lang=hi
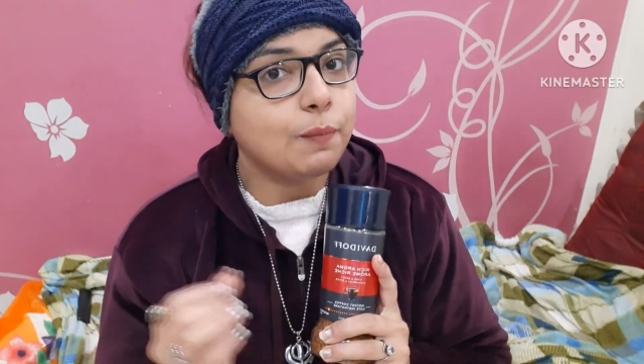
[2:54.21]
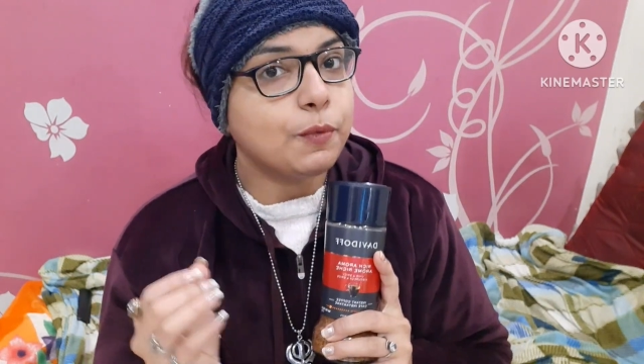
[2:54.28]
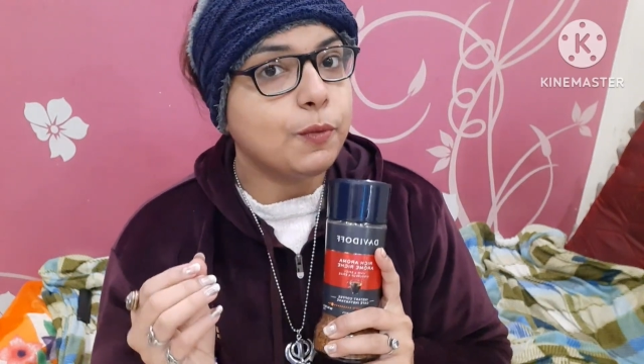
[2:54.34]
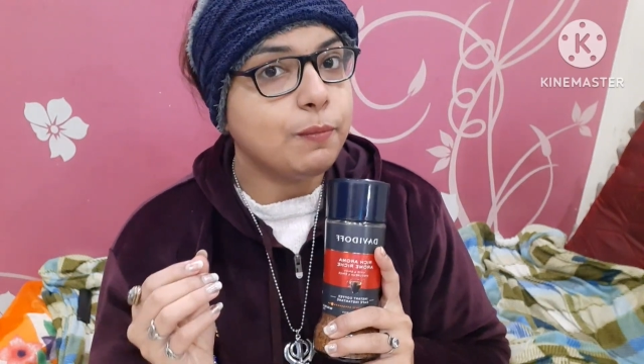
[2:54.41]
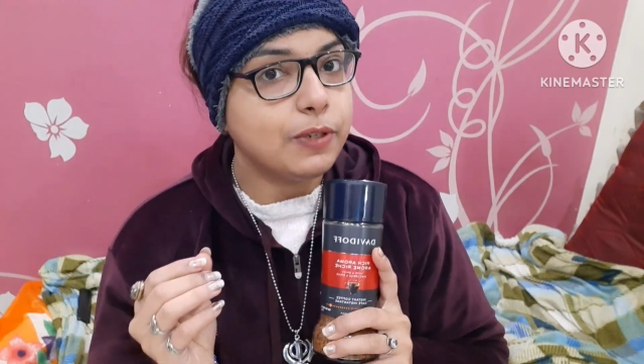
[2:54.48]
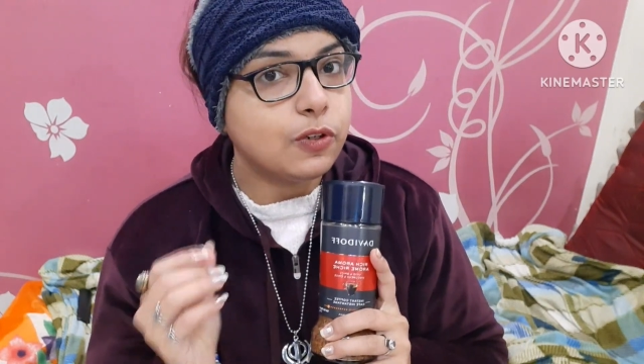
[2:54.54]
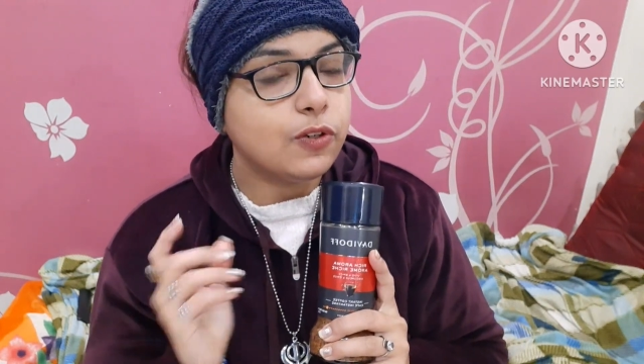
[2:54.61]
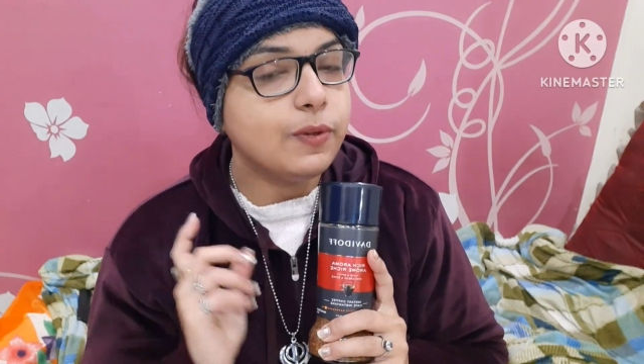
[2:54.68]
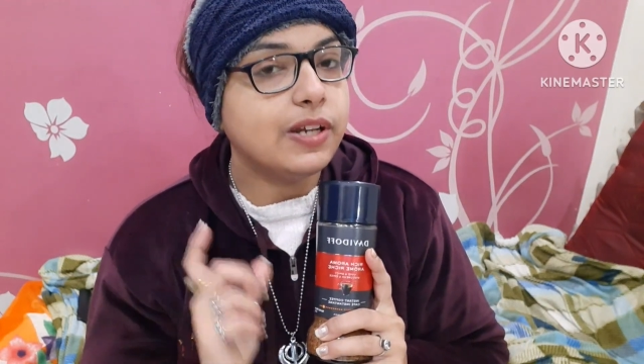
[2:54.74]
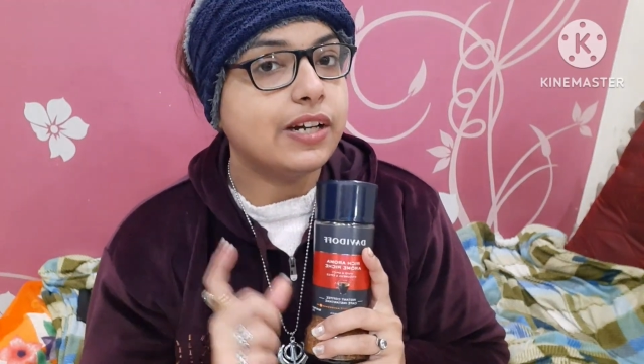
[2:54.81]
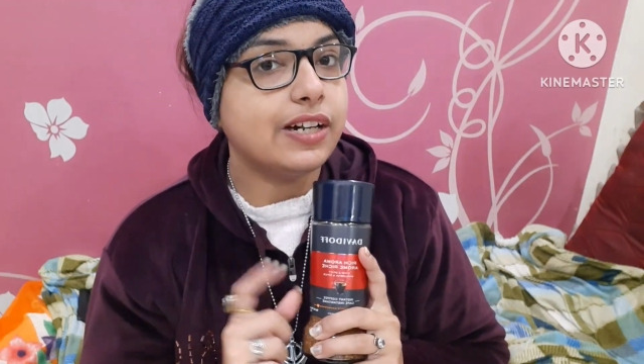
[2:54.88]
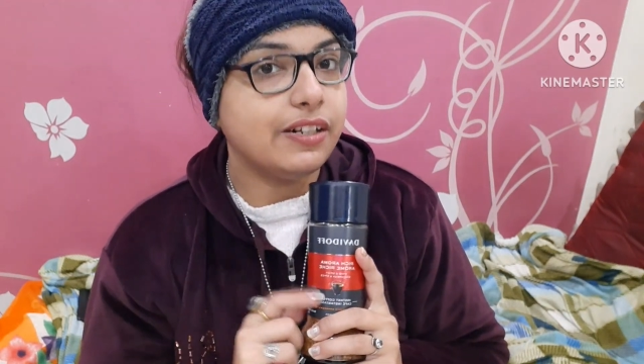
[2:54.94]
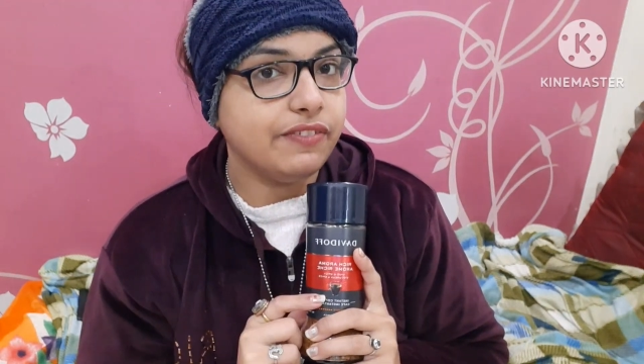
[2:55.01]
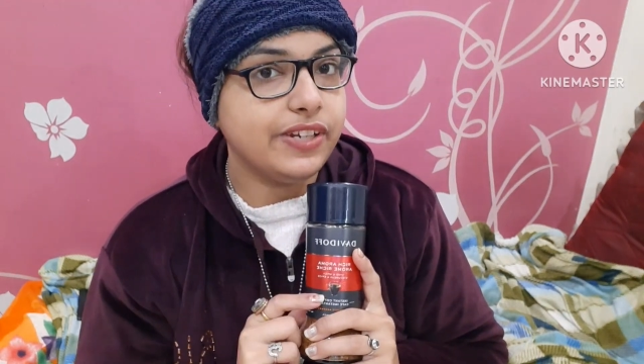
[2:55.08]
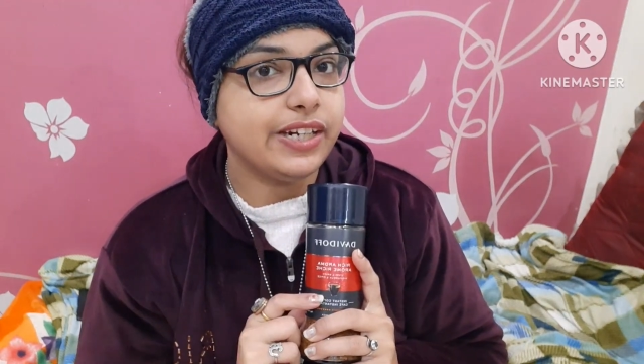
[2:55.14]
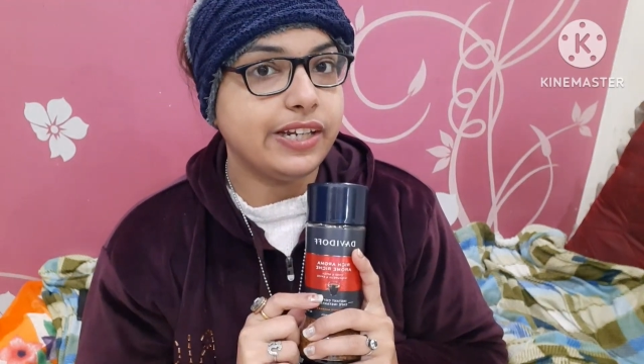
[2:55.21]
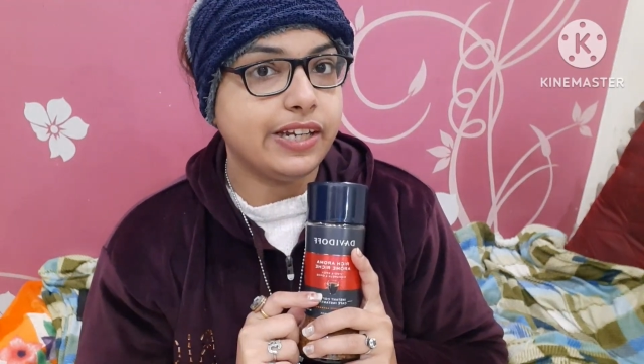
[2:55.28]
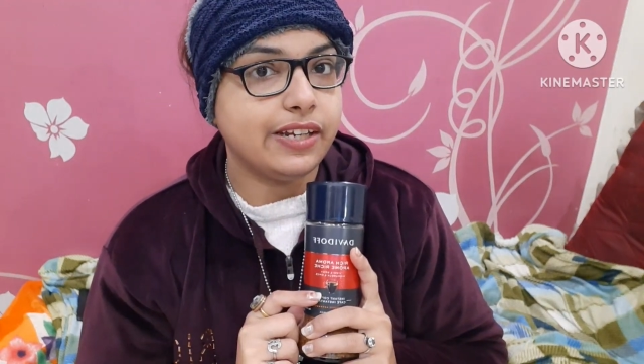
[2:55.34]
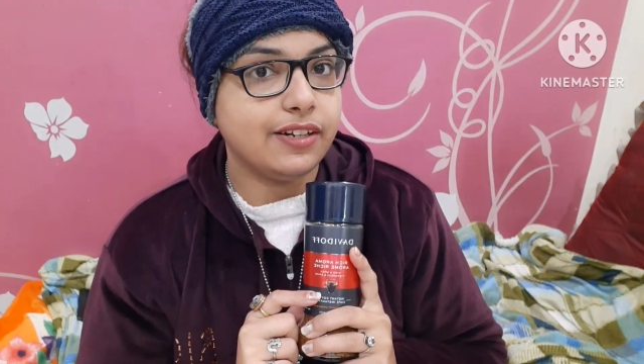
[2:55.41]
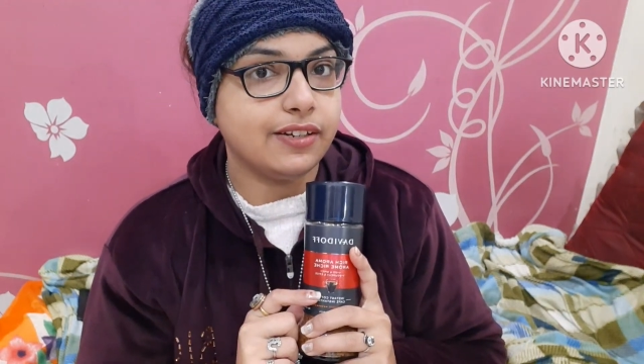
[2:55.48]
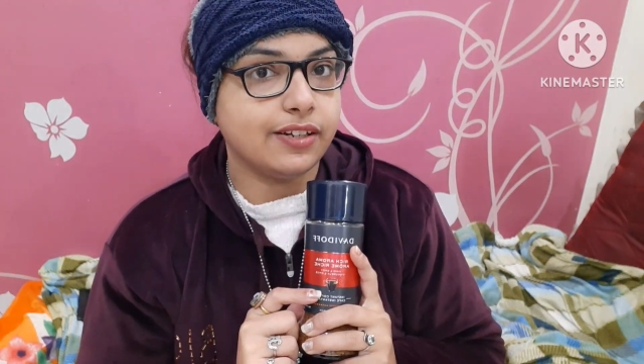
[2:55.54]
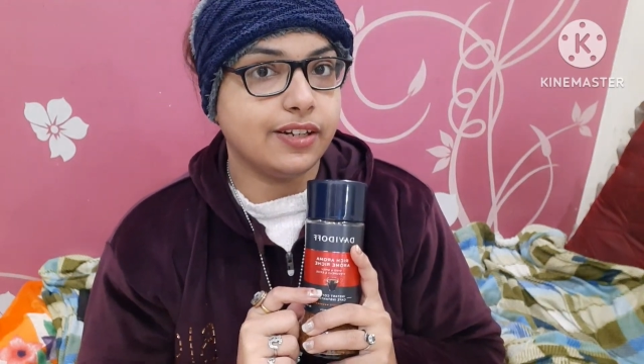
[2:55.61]
आपको बिल्कुल कड़वी
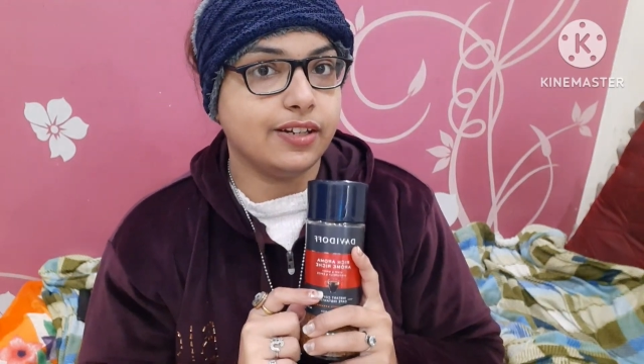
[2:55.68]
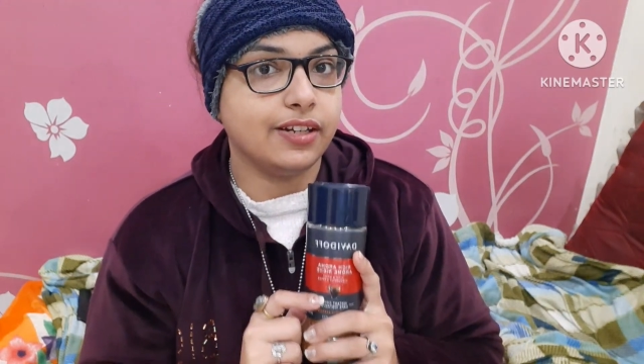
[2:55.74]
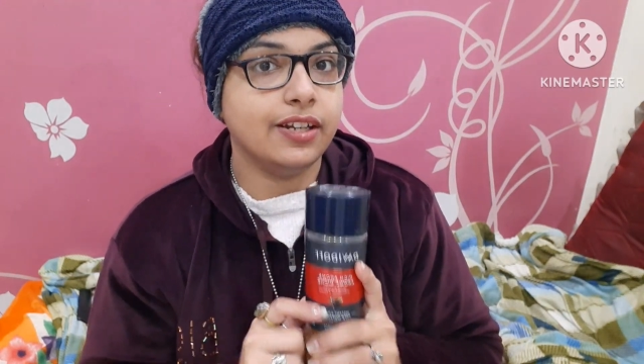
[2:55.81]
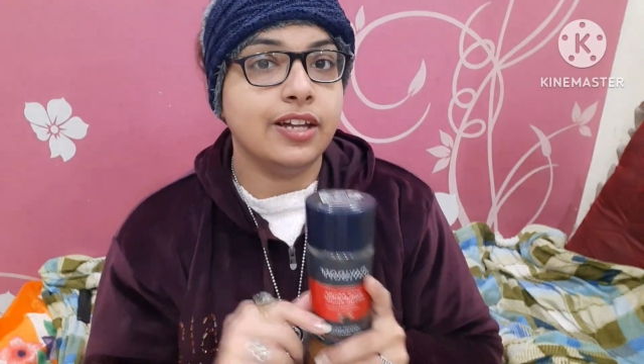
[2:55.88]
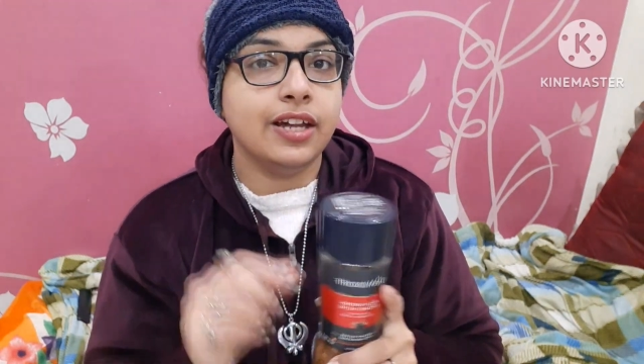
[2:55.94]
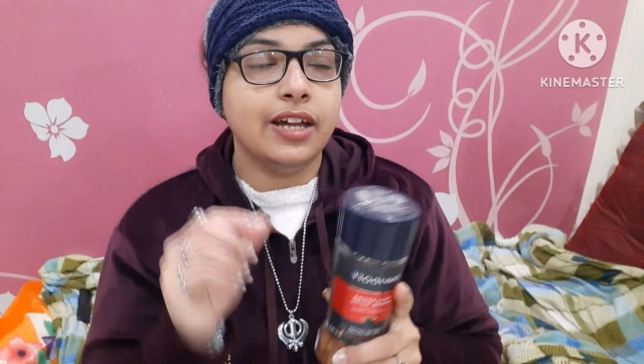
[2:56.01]
नहीं लगेगी